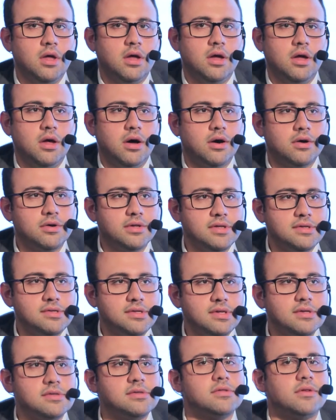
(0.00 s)
هارت
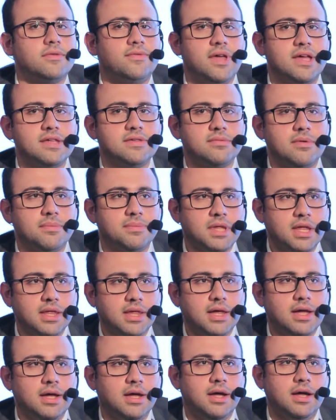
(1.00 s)
ديزيز في اسباب
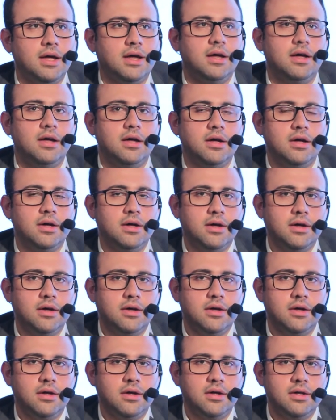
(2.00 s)
تانية
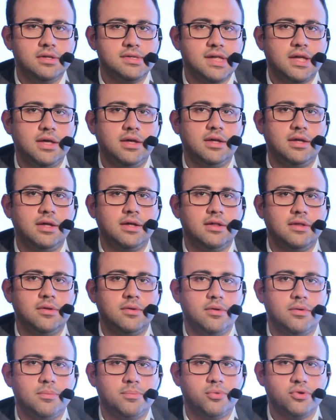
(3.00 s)
آه، زي
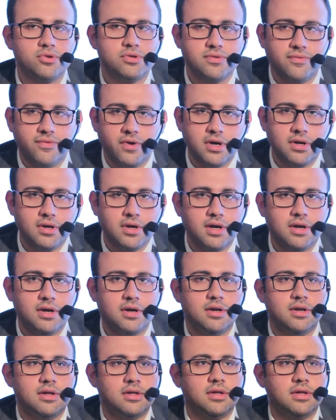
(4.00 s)
بوست فايرال